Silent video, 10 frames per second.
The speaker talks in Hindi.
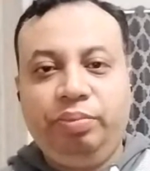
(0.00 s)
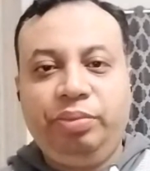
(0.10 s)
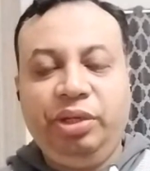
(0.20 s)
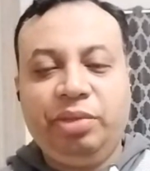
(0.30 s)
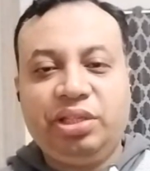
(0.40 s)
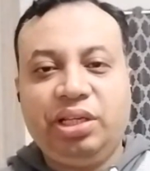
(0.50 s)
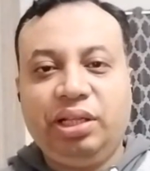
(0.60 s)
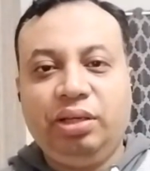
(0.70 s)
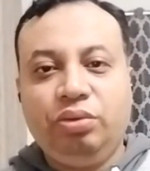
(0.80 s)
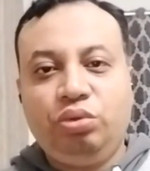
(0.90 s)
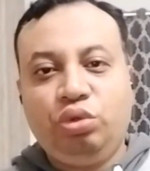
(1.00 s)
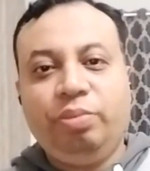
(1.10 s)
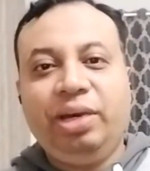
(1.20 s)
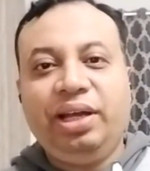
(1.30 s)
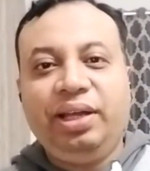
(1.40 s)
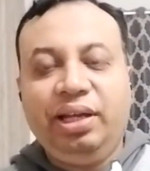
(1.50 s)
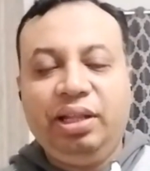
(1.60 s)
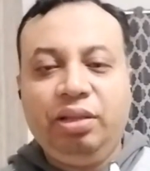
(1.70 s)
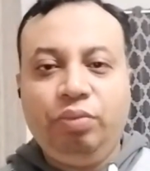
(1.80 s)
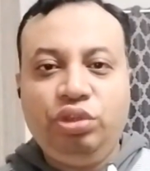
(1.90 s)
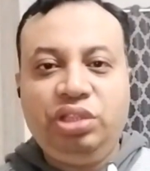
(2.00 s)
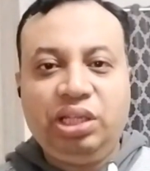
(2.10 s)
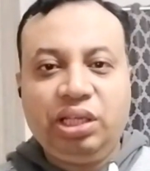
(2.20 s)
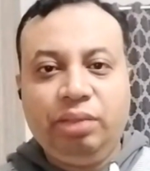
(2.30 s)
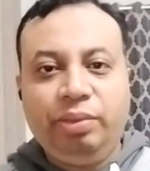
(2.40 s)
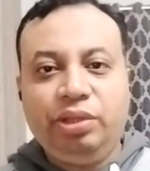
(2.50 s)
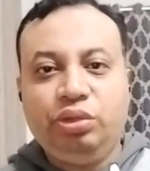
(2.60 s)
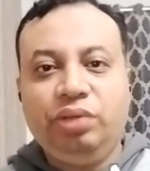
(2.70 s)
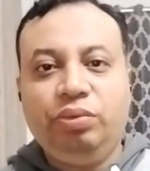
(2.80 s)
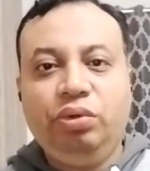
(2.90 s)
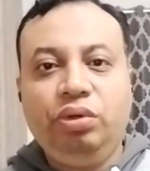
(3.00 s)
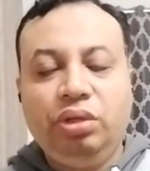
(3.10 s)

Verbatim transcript: टीम के साथ था उसको जब बाहर निकाला तो वो इस तरह की खबरें जो है वो